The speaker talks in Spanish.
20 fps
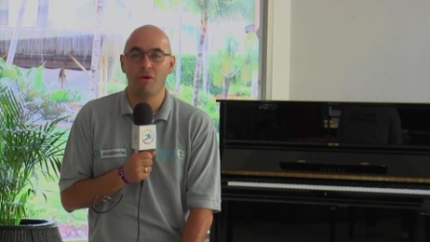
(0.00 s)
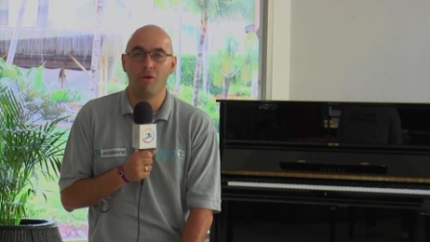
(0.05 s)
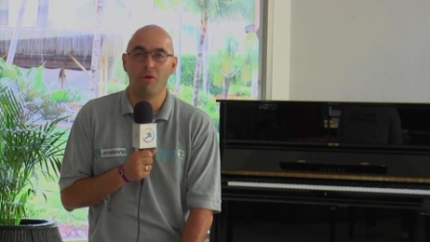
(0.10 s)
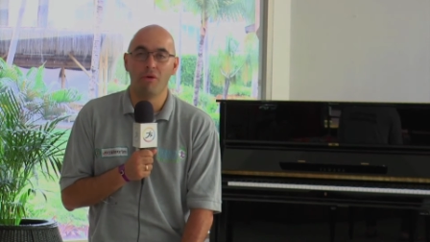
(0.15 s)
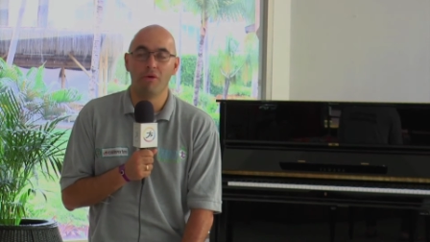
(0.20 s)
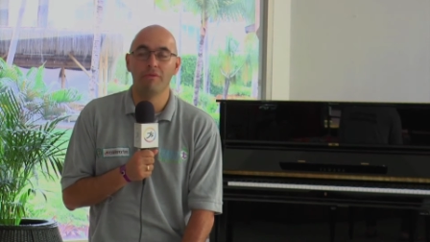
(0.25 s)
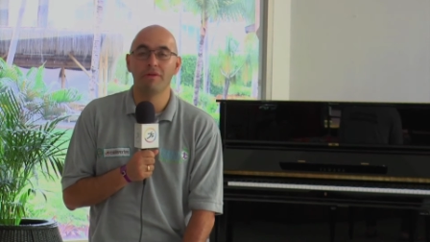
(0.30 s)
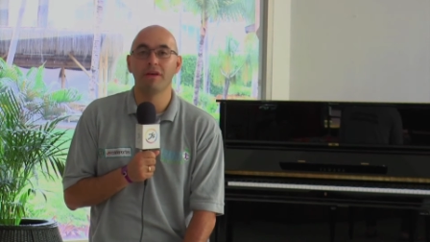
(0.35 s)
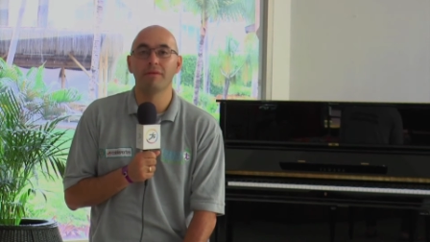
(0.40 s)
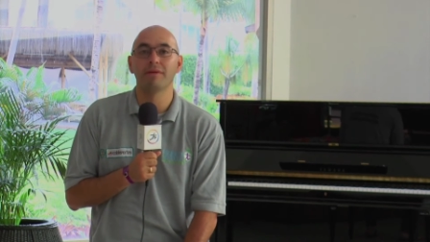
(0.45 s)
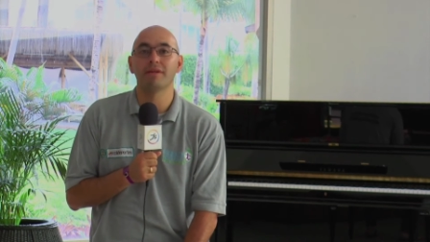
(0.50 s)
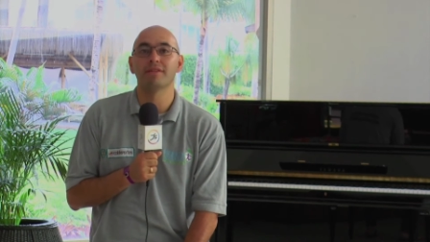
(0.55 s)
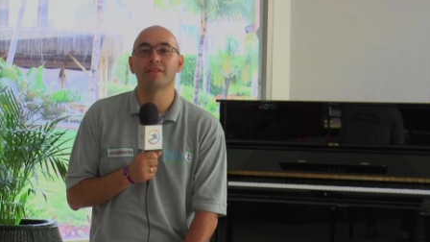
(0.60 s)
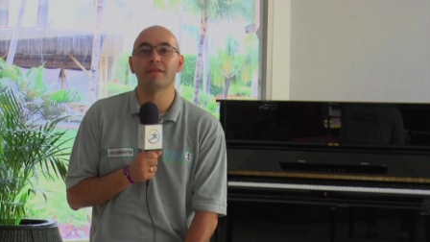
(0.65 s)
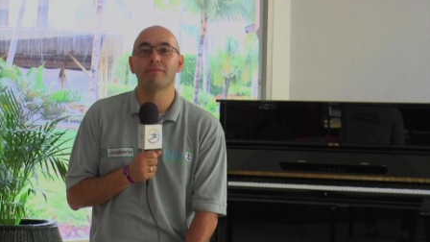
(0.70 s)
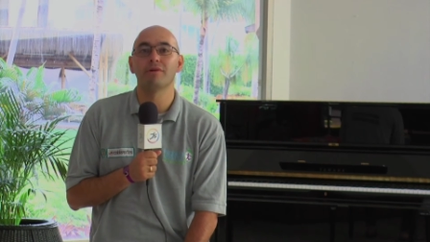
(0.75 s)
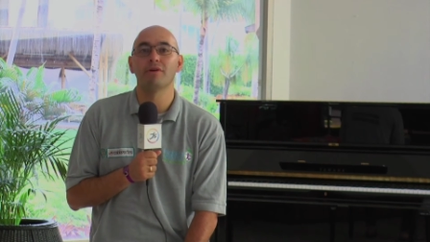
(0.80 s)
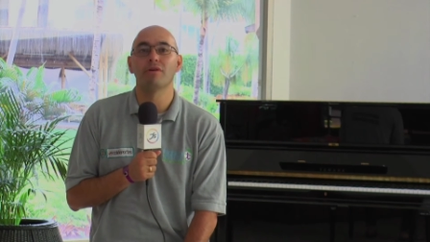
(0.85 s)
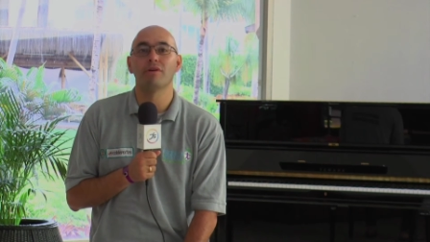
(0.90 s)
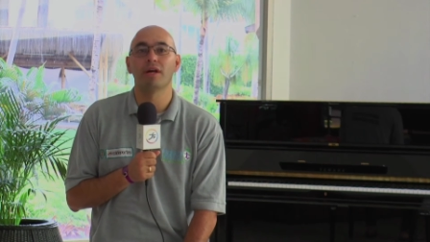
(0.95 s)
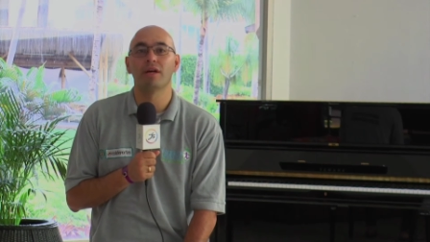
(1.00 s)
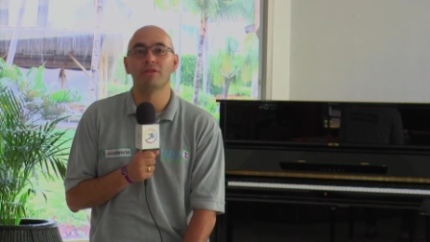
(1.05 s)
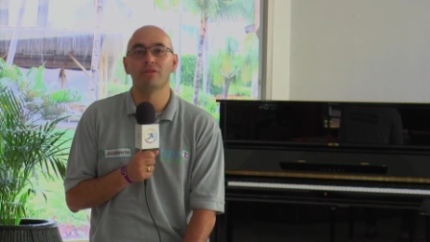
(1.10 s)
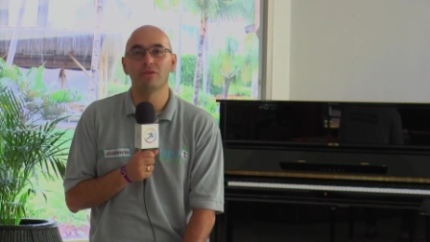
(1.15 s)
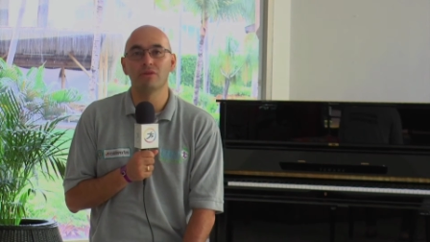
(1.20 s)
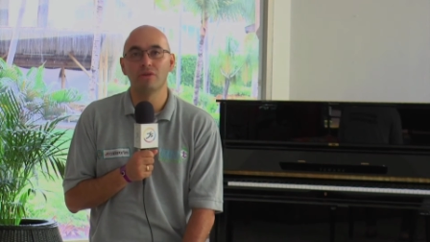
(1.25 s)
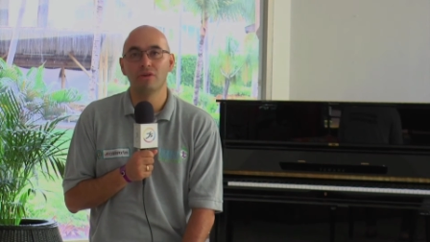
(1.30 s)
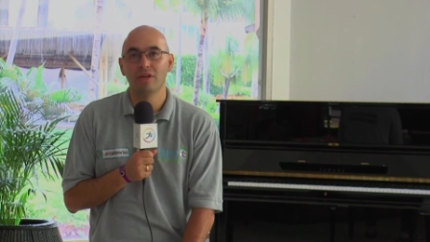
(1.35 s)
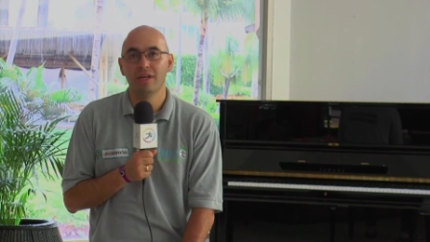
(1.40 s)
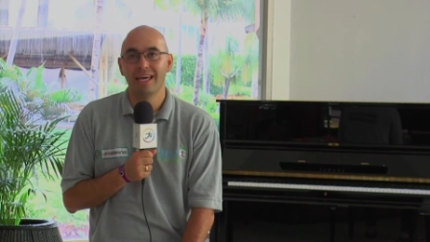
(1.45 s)
obviamente
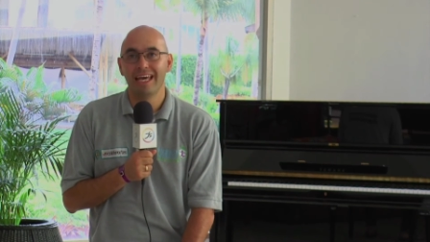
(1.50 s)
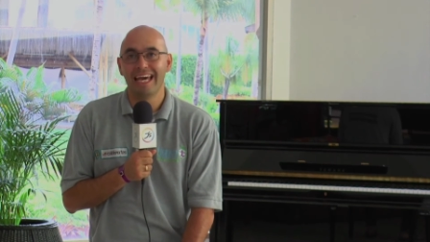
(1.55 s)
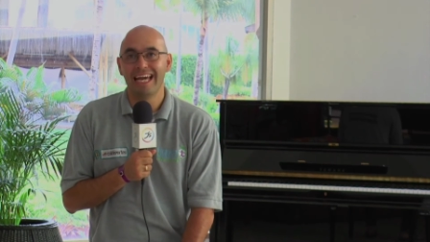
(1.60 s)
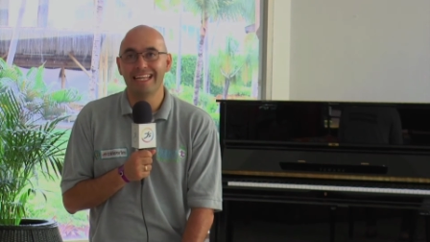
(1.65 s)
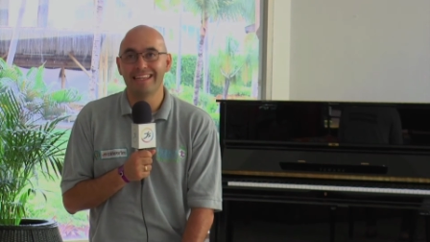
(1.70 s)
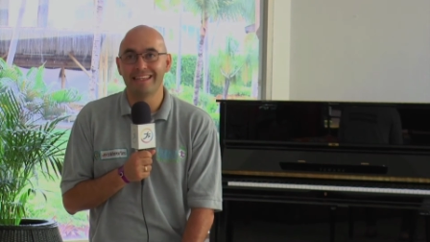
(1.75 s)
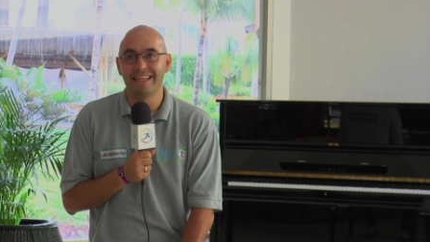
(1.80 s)
mejorando el